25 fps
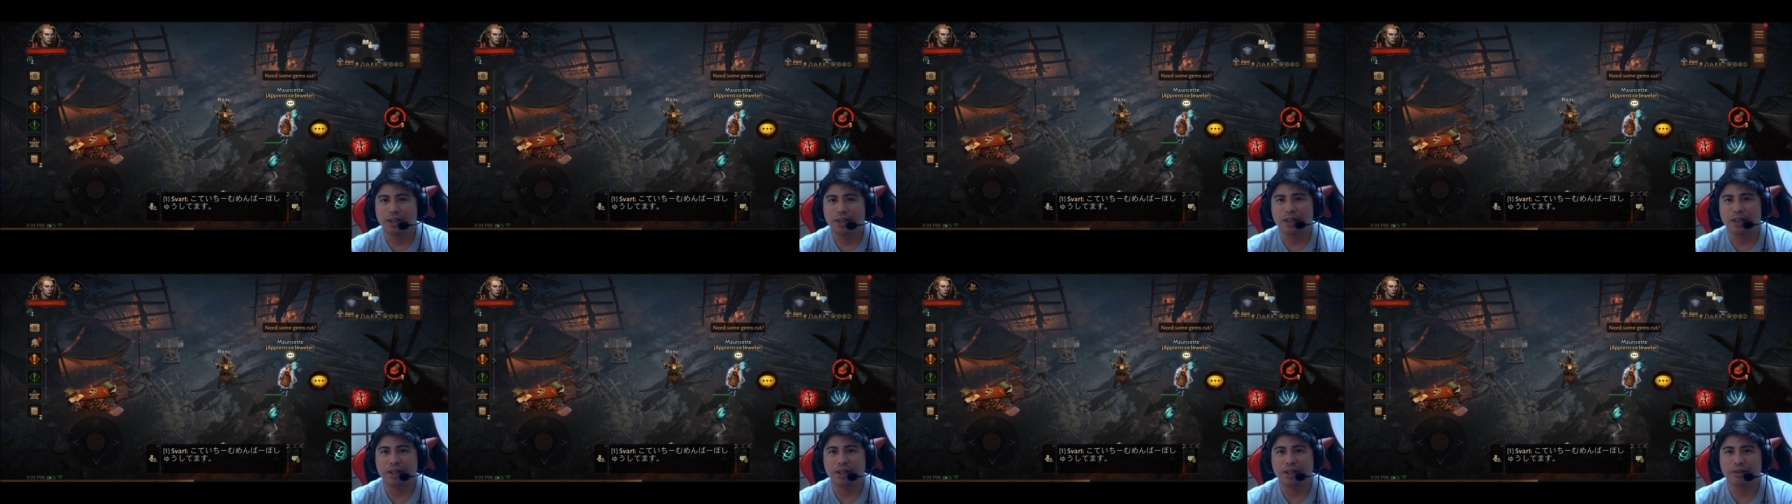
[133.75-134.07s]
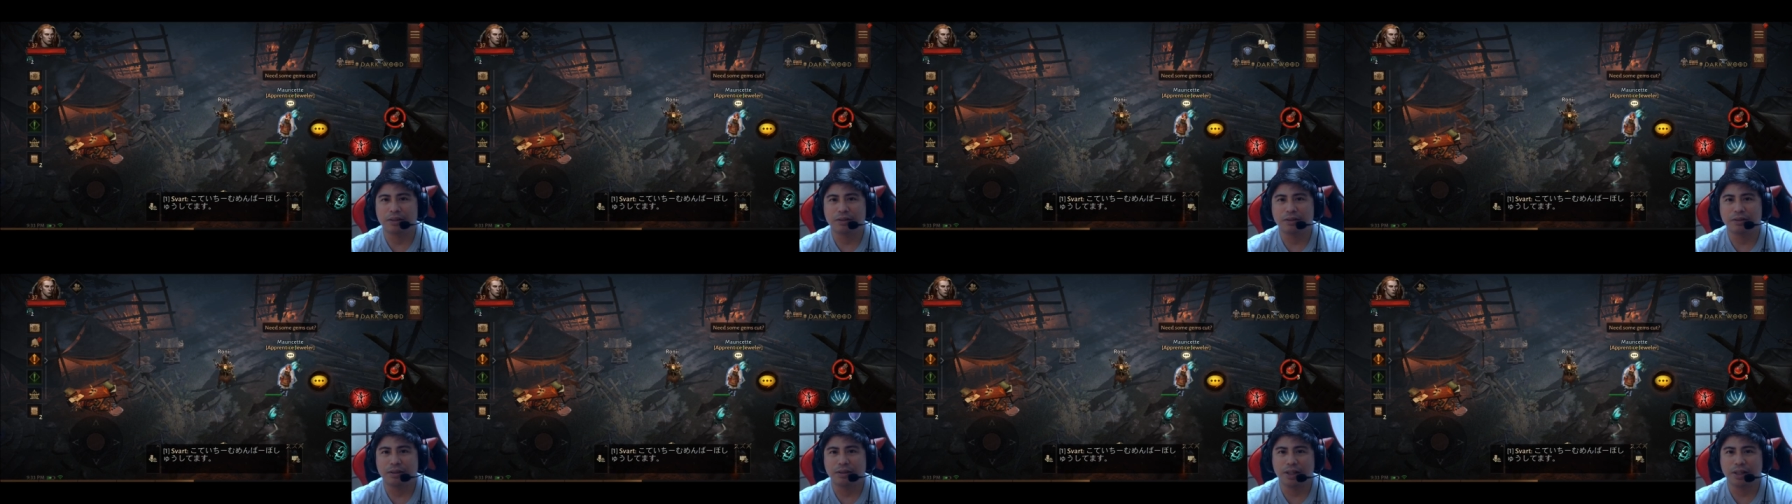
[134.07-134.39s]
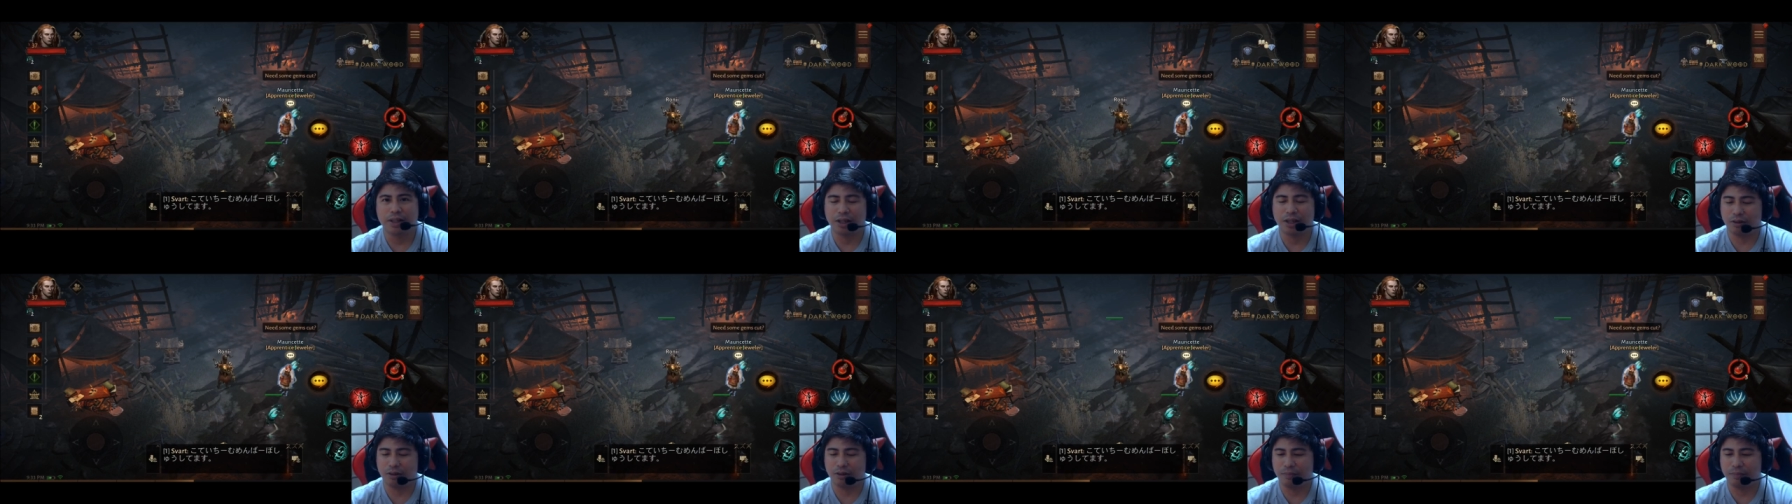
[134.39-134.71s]
ano
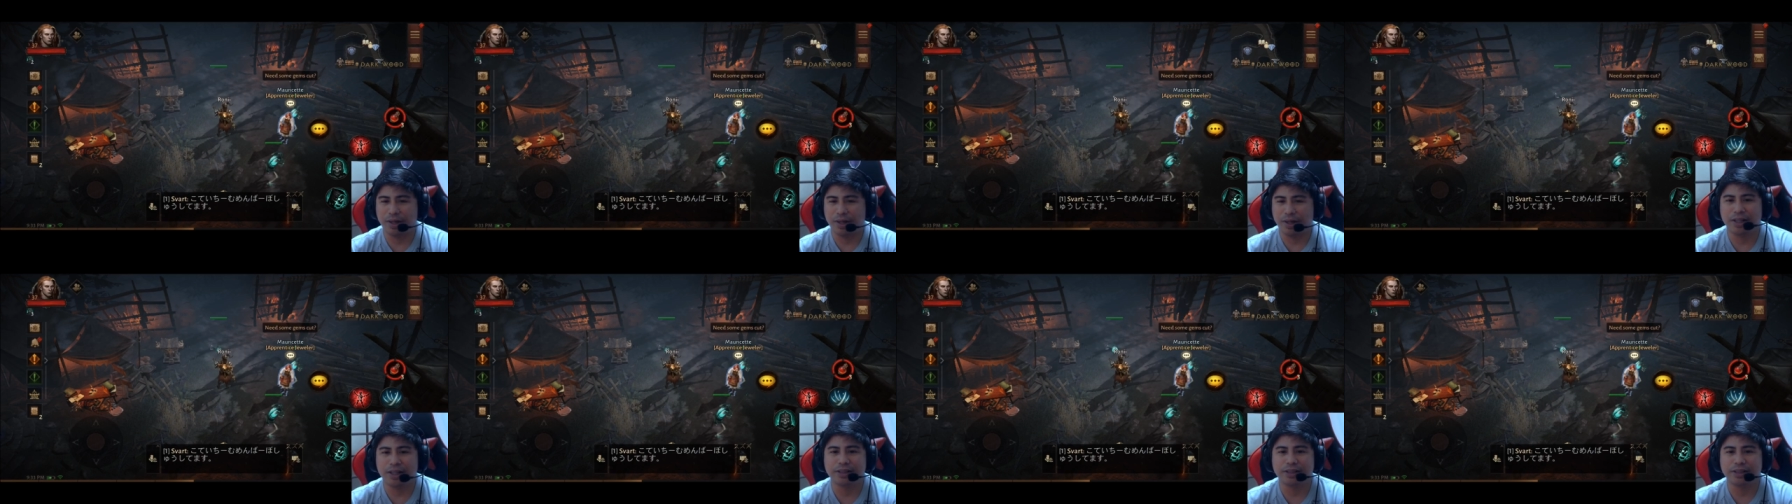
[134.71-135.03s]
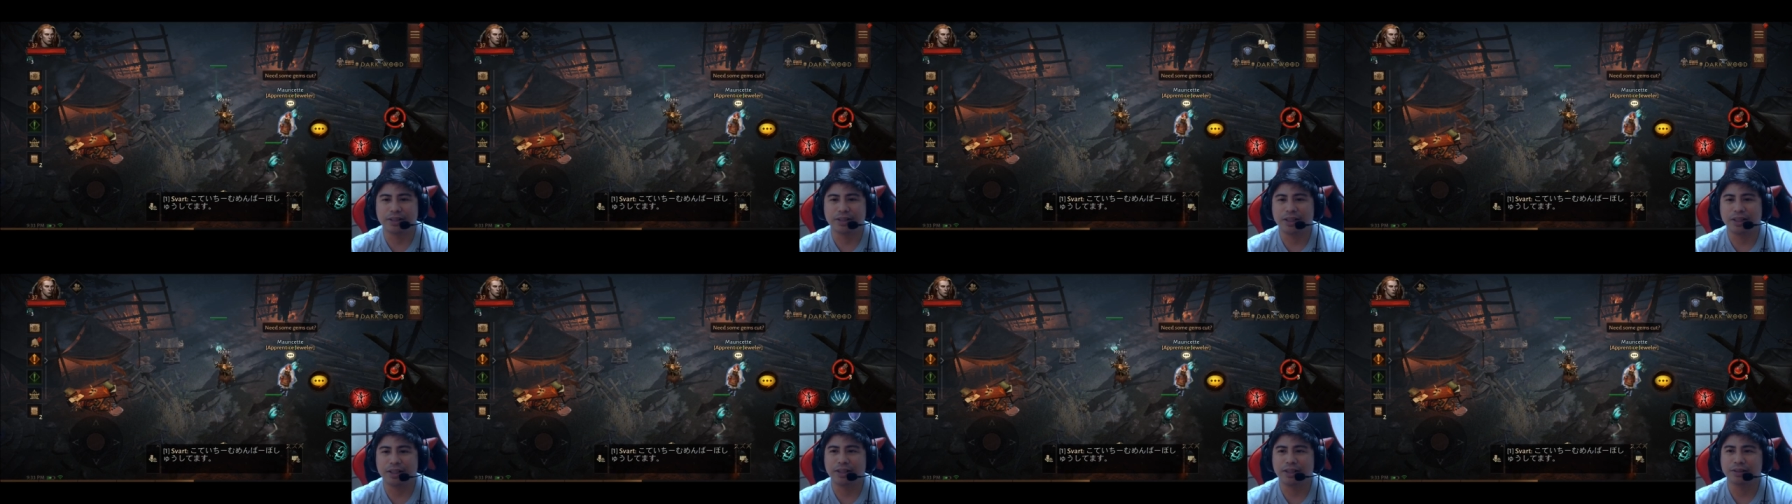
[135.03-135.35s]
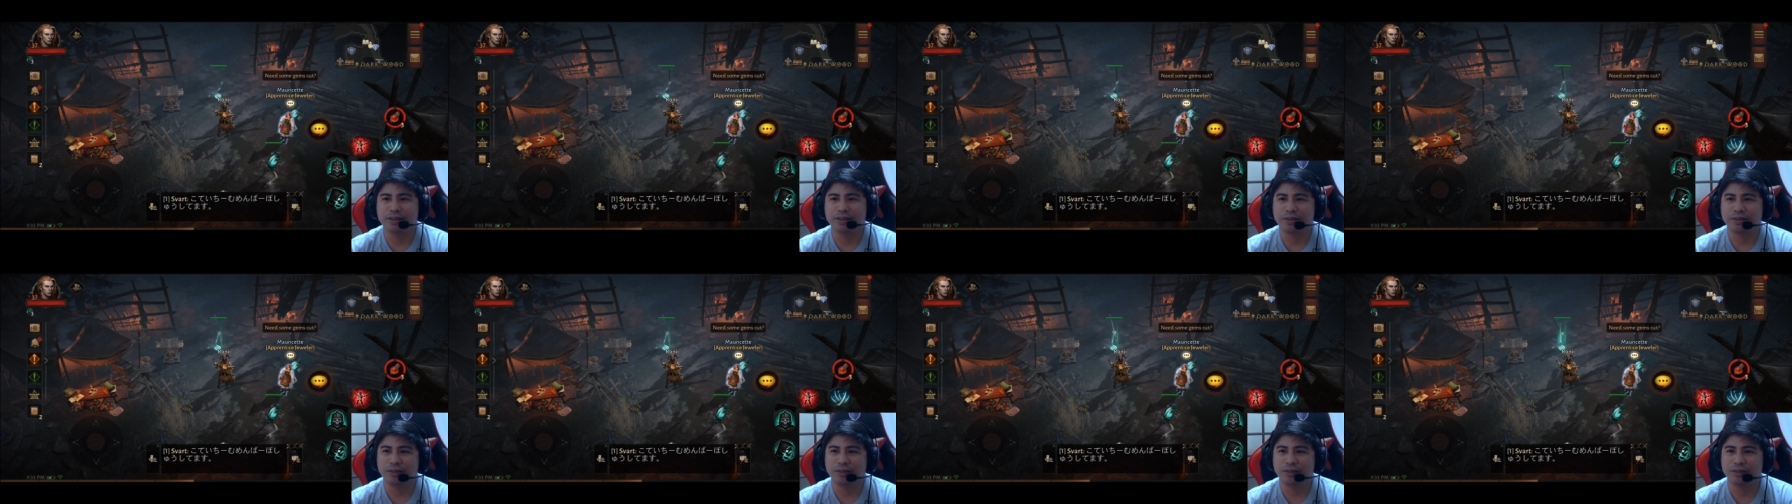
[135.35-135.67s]
necromancer
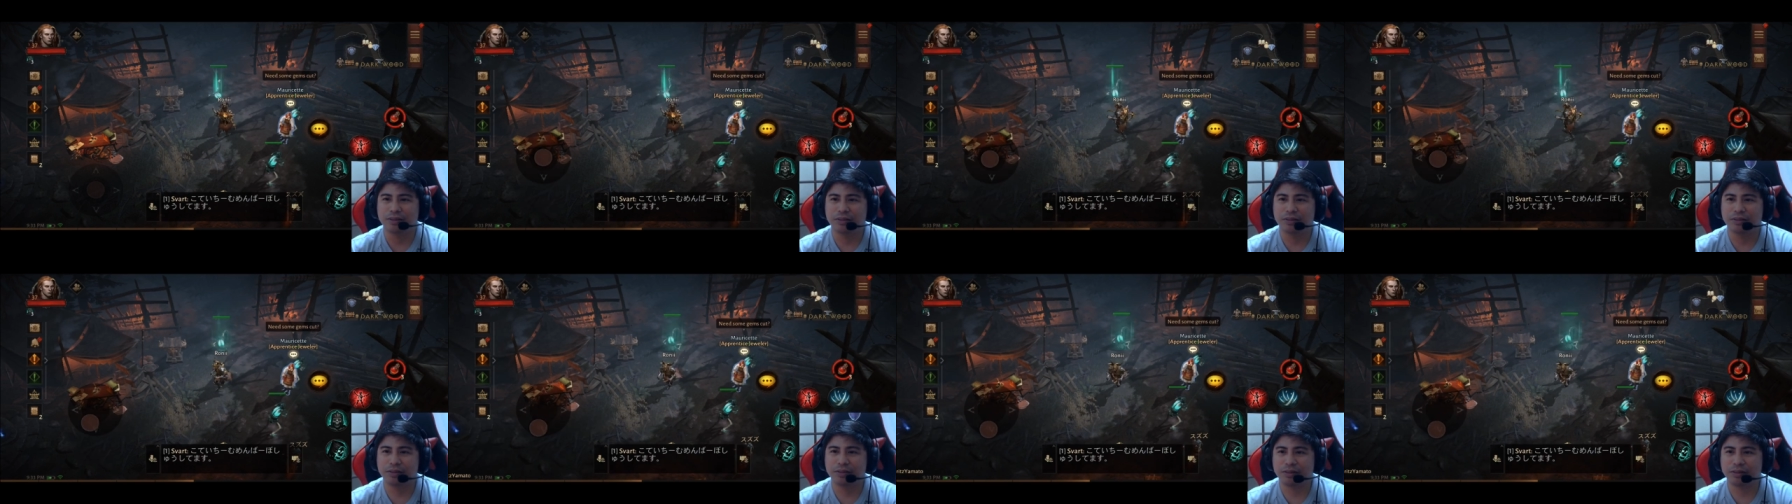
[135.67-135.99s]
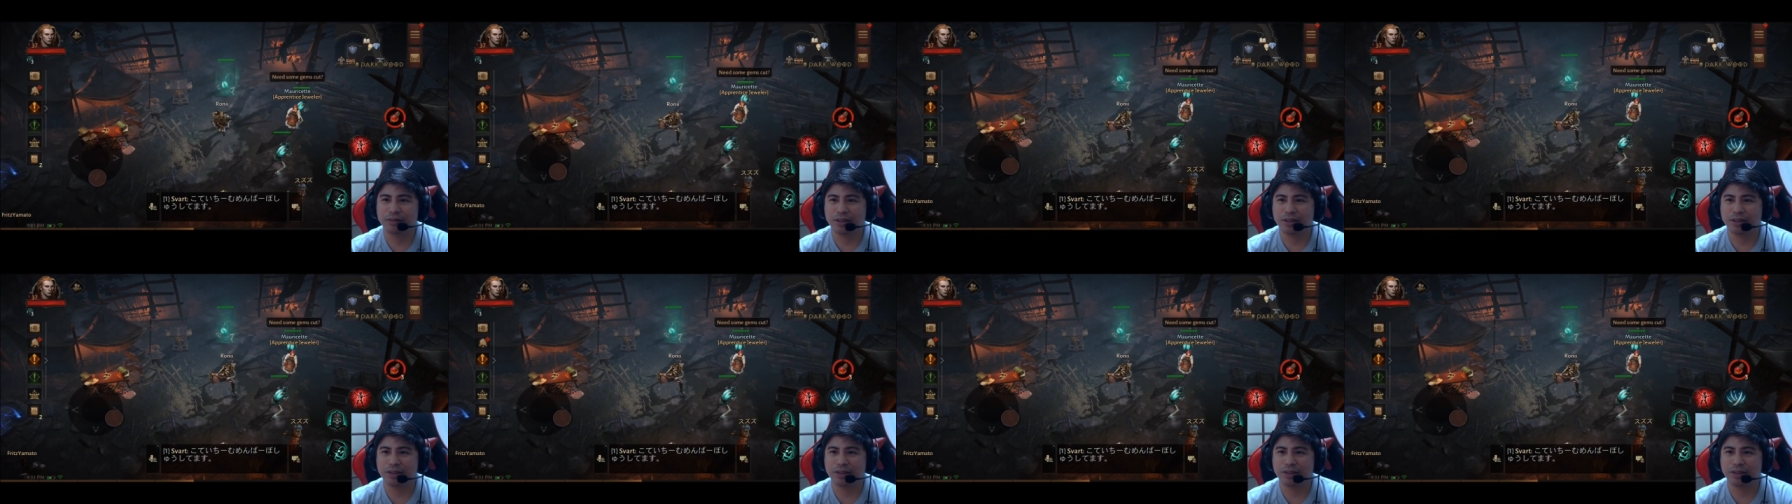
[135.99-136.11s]
so